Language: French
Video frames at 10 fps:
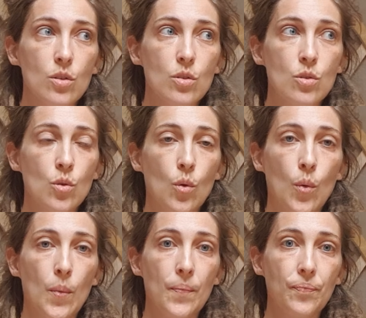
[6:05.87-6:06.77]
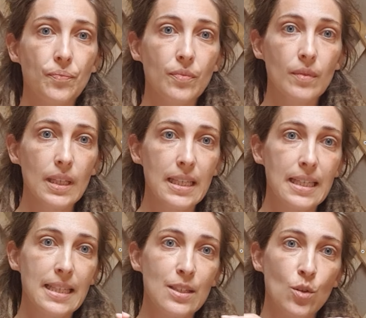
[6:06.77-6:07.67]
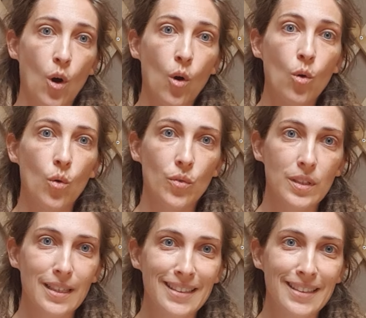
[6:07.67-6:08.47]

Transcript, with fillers: se, qui se rencontrent,